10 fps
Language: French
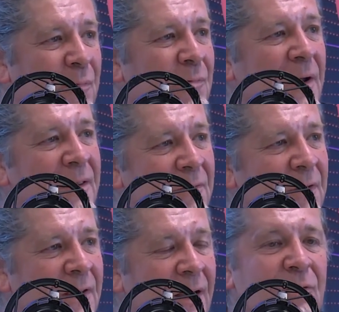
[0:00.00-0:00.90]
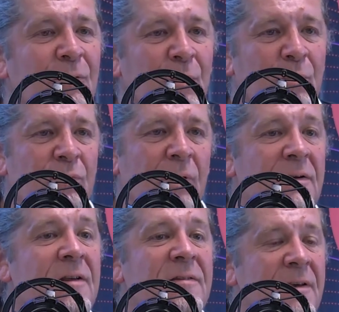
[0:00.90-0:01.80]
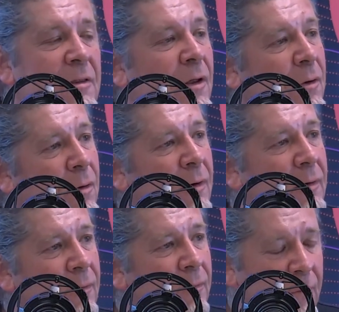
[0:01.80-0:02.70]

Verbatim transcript: un poulailler avec quatre poules alsaciennes, d'ailleurs, hein,